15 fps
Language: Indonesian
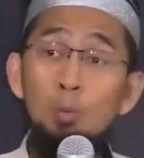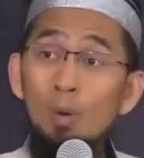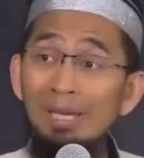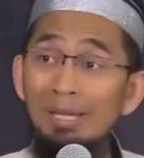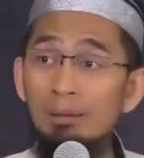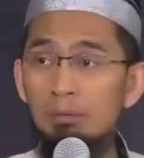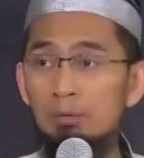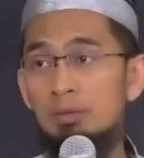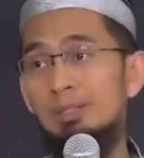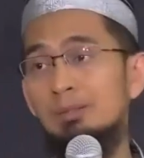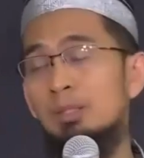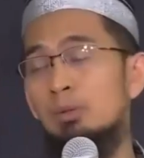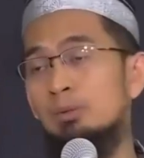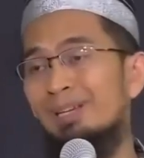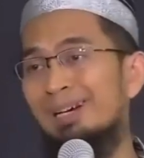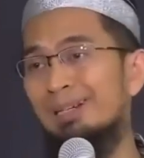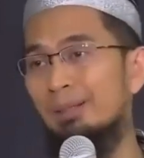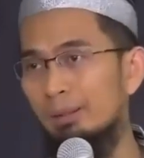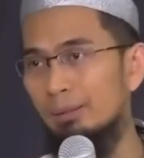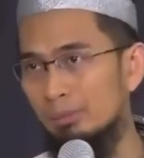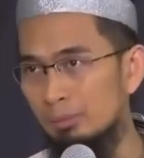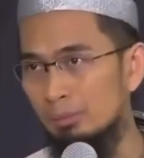Wa'il radhiyallahu taala
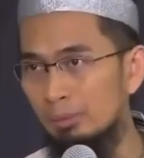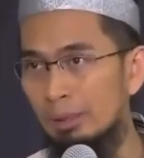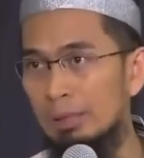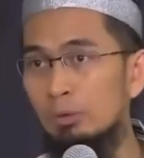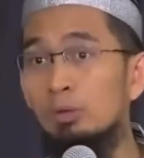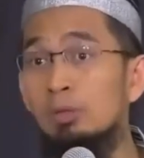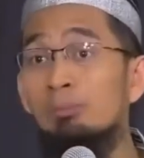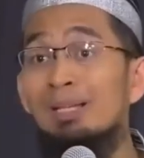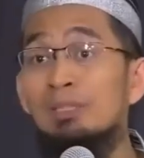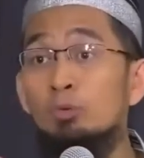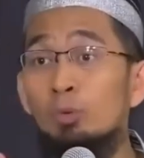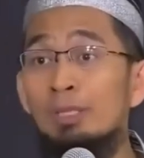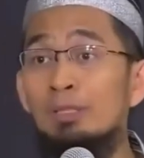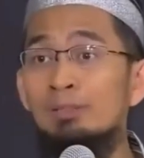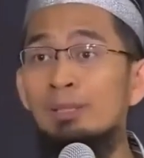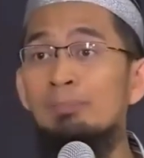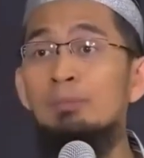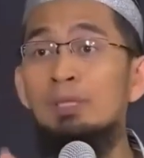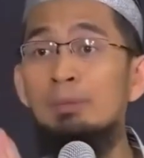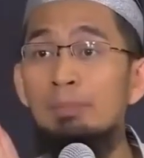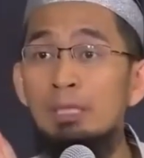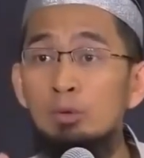anhu itu masuk Islam
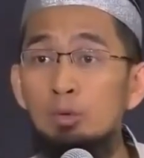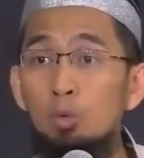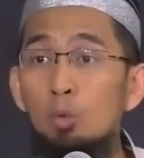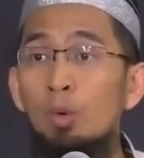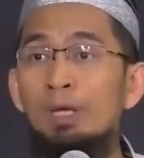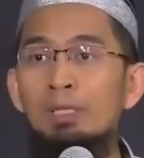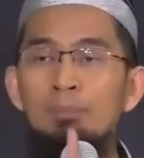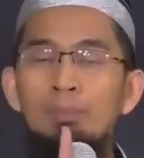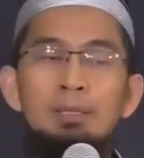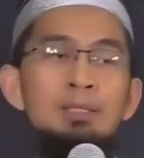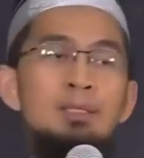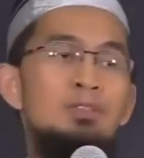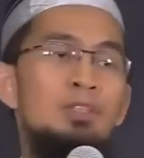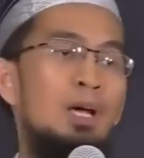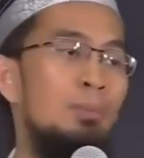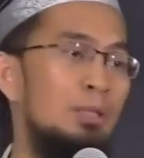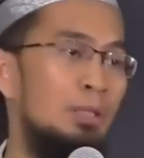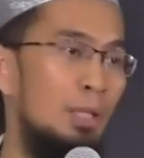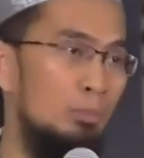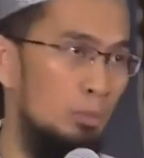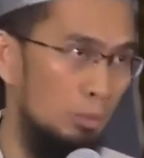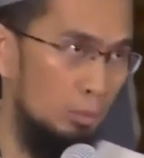lebih duluan dibanding sahabat
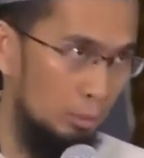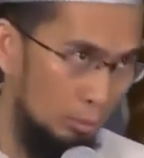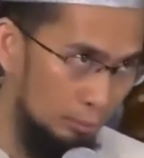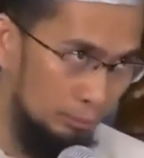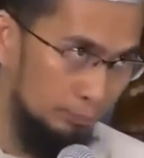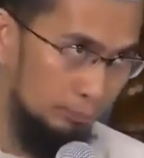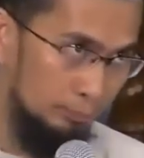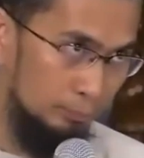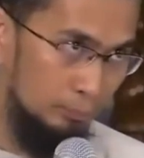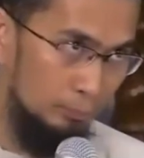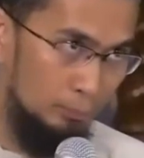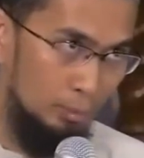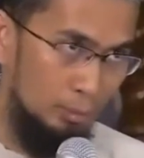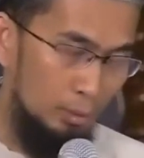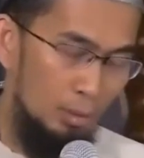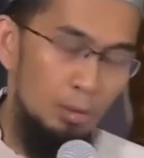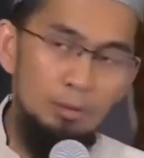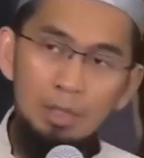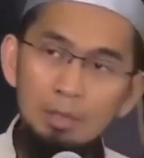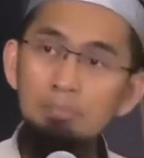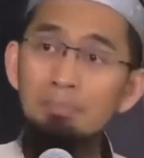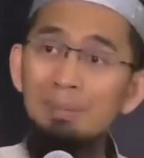Abu Hurairah.
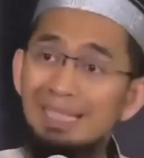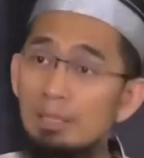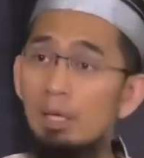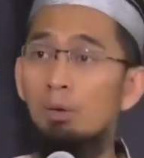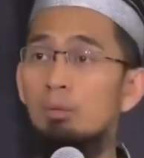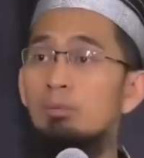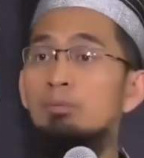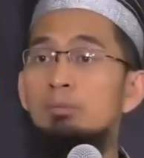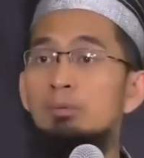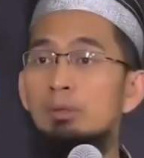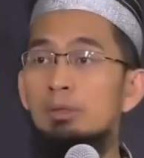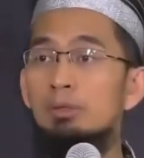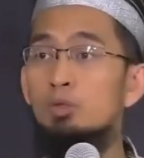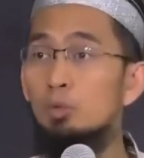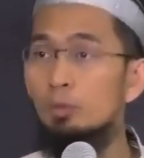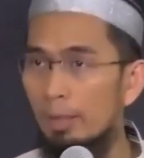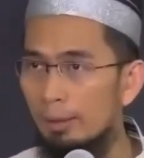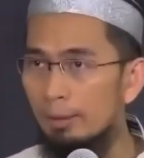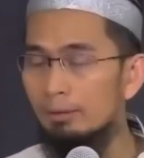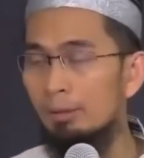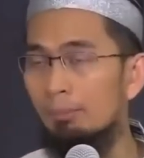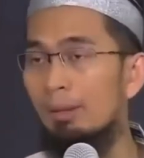Dan beliau
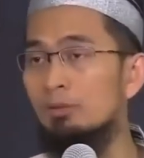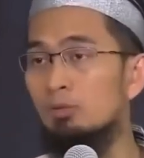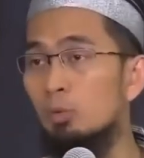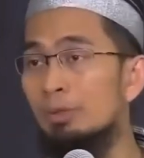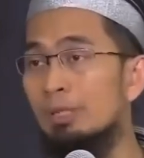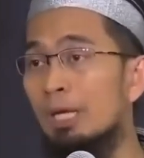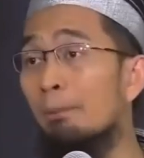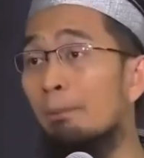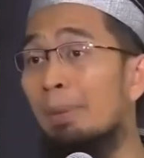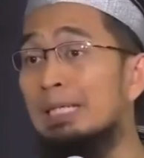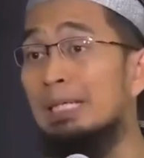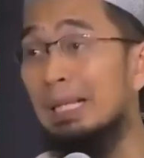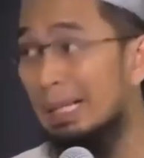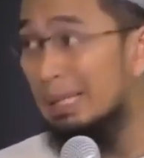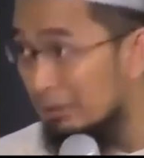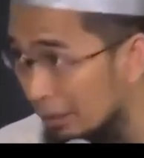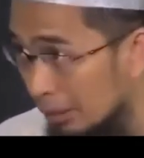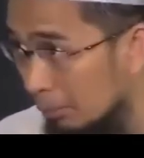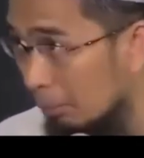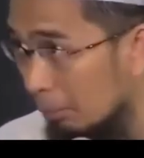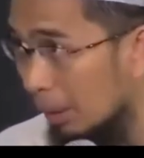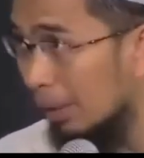juga termasuk yang paling rajin
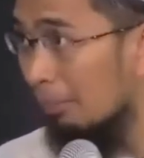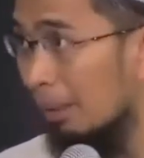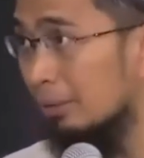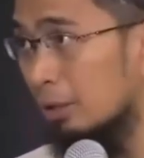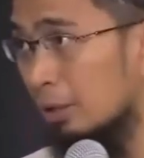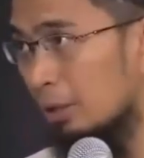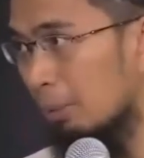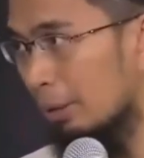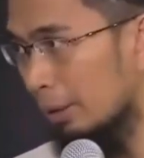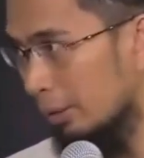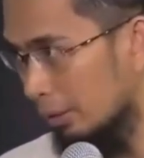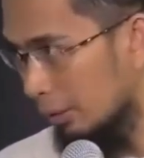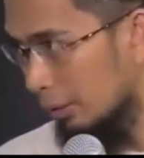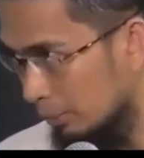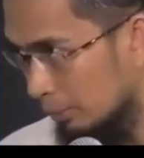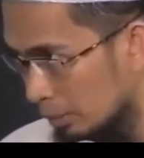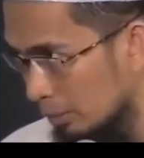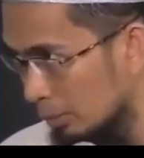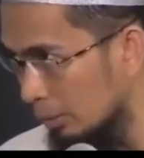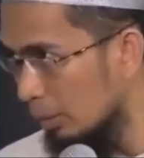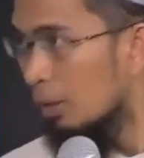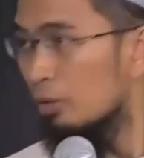mengamati ibadah Nabi
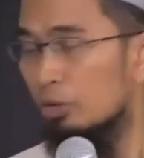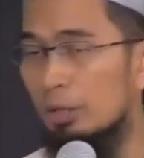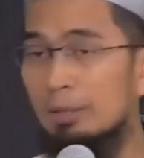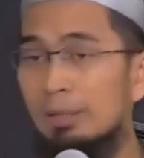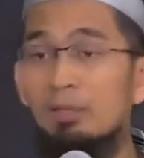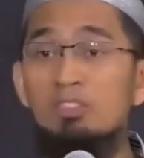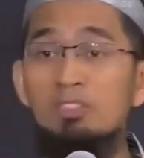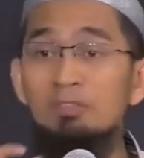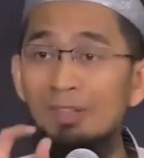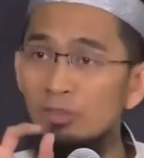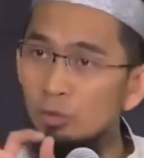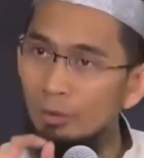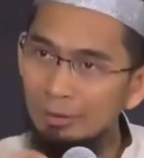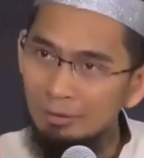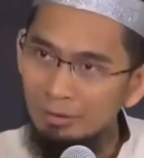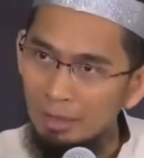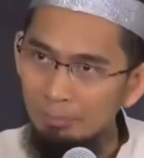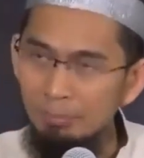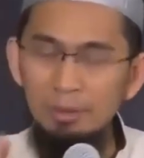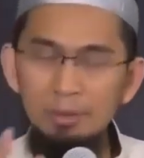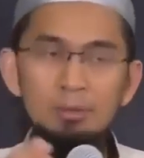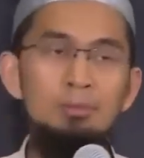sehingga sifat sholat
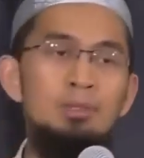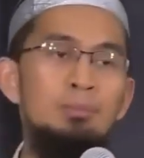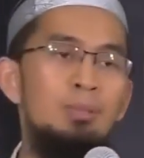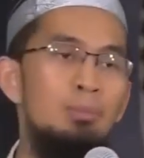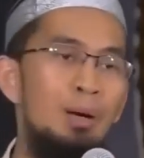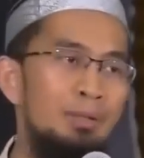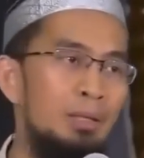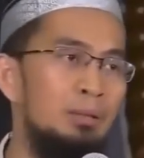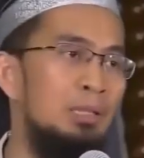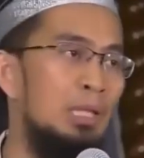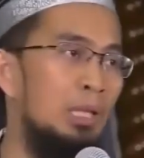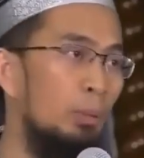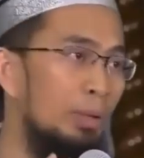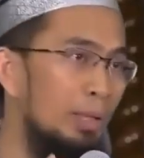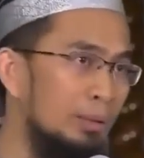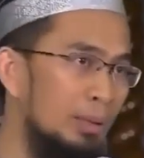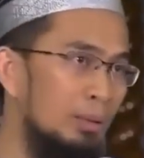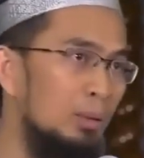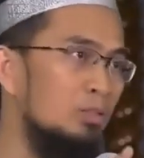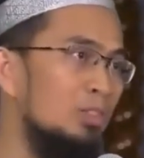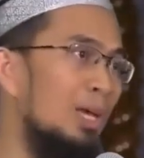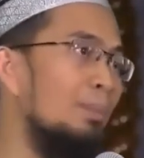Nabi itu lebih banyak diriwayatkan
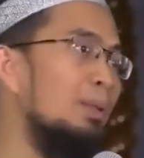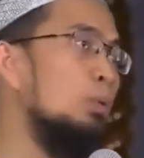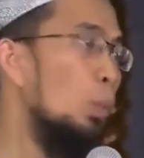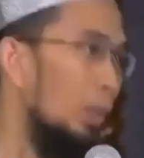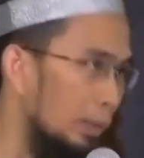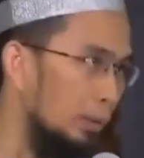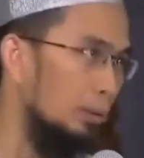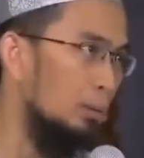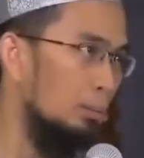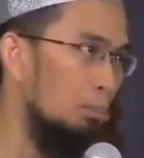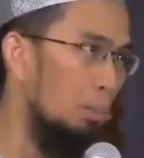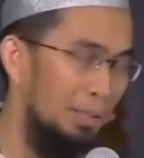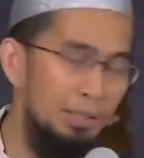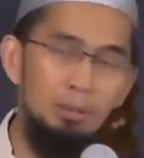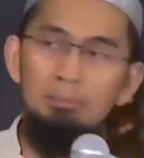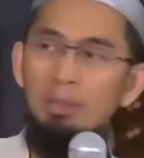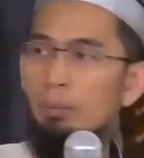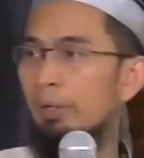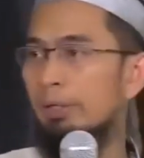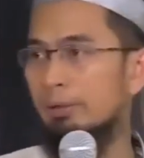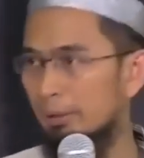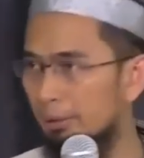oleh sahabat Wa'il. Banyak
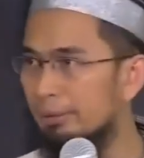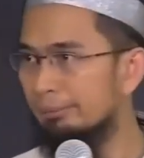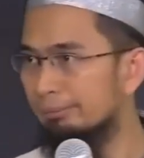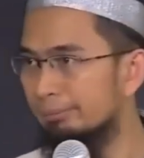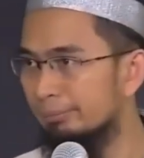meriwayatkannya.